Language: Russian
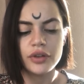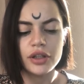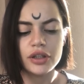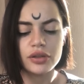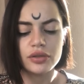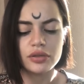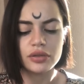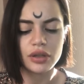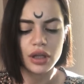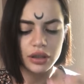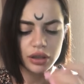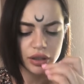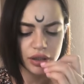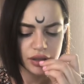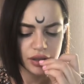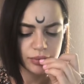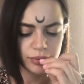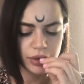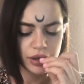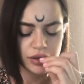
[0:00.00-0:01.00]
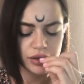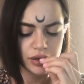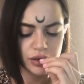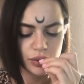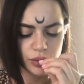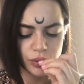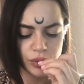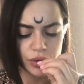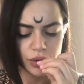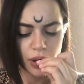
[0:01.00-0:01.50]
Видите, не надо на себе
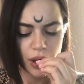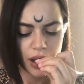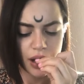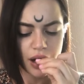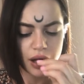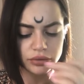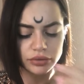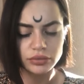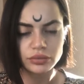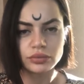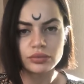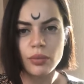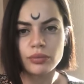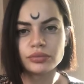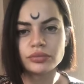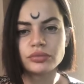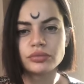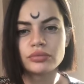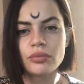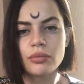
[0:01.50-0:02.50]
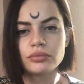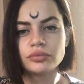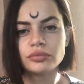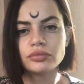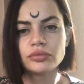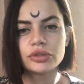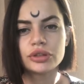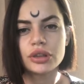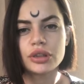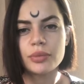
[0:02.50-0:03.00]
тянуть.
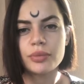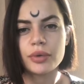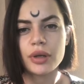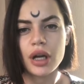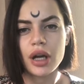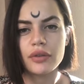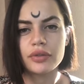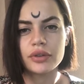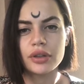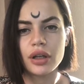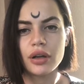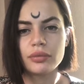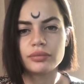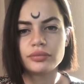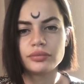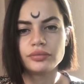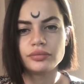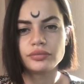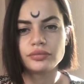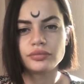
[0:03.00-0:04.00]
Это неправда.